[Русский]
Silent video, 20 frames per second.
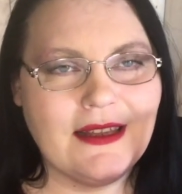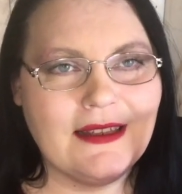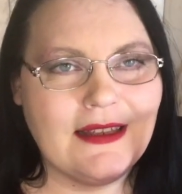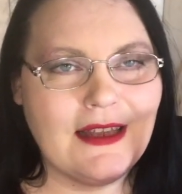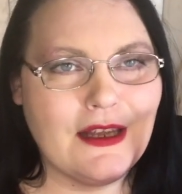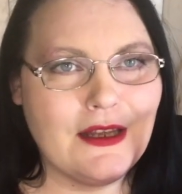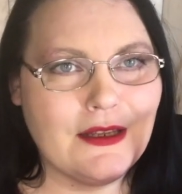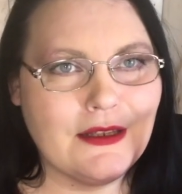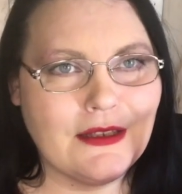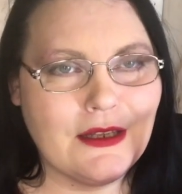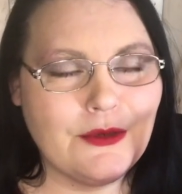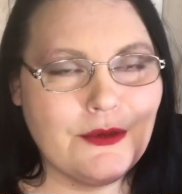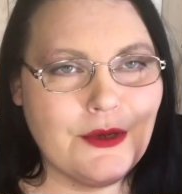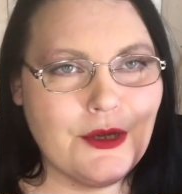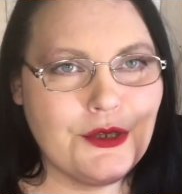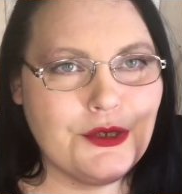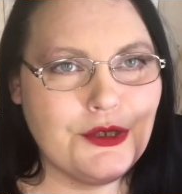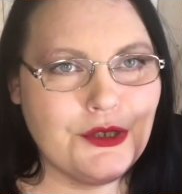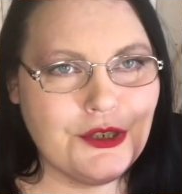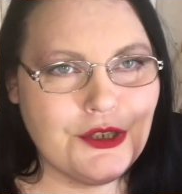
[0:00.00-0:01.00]
Это
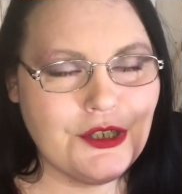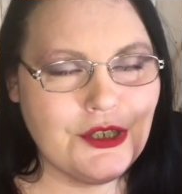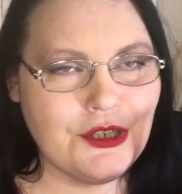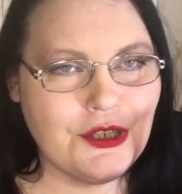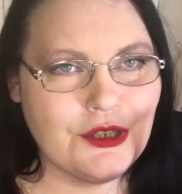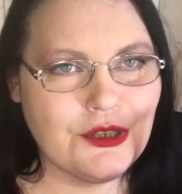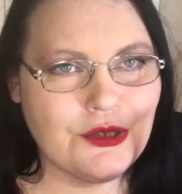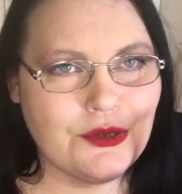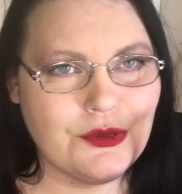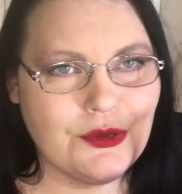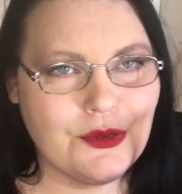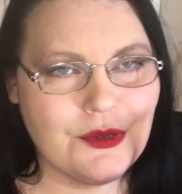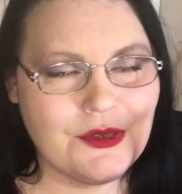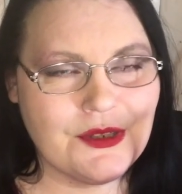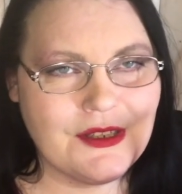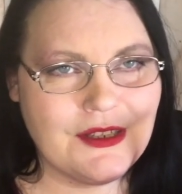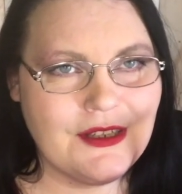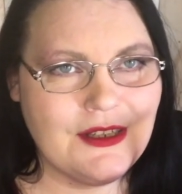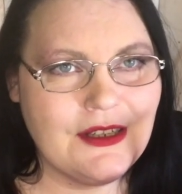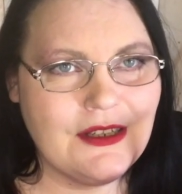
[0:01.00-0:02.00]
такое ощущение, что
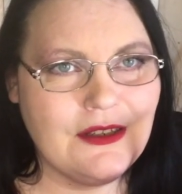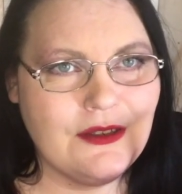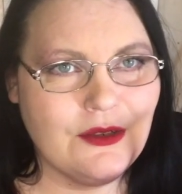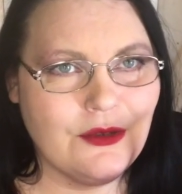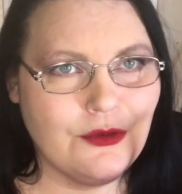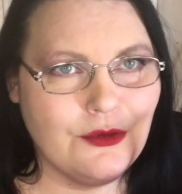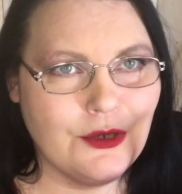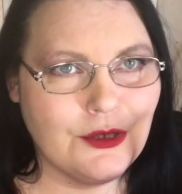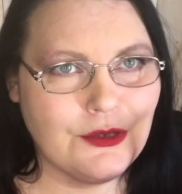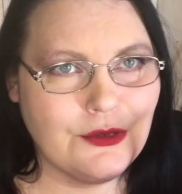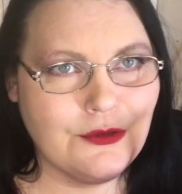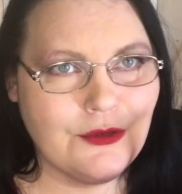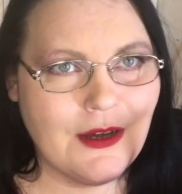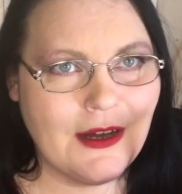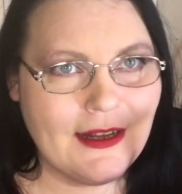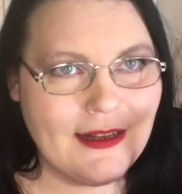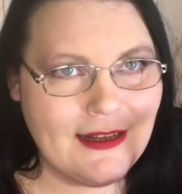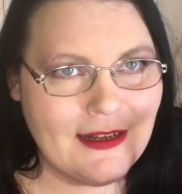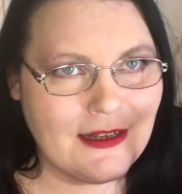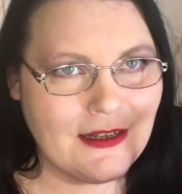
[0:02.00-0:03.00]
съел горстку
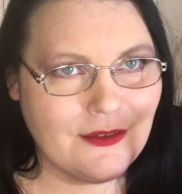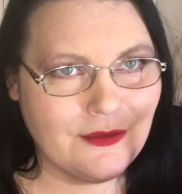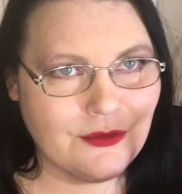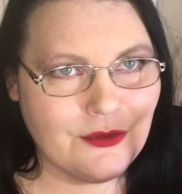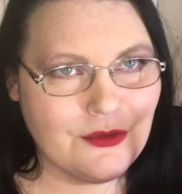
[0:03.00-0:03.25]
орехов.